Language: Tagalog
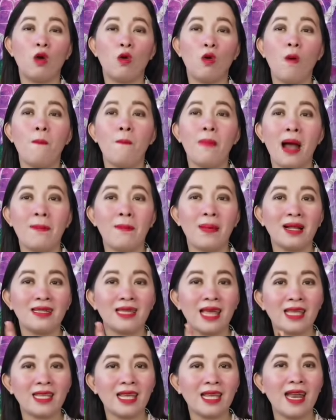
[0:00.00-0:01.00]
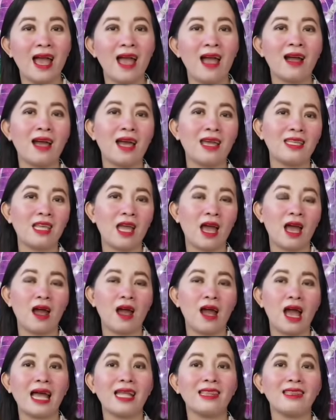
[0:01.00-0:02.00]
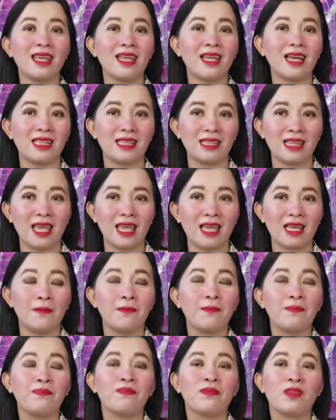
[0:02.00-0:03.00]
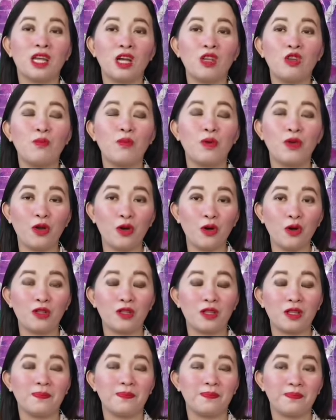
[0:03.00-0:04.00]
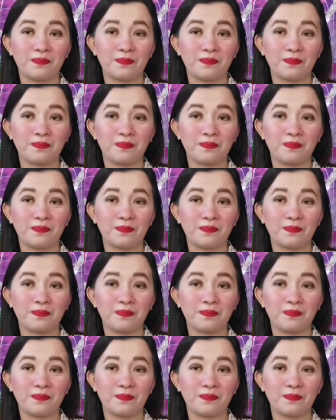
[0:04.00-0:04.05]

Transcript: kung papaltan niya na ang kanyang anting-anting. Ganun po yun.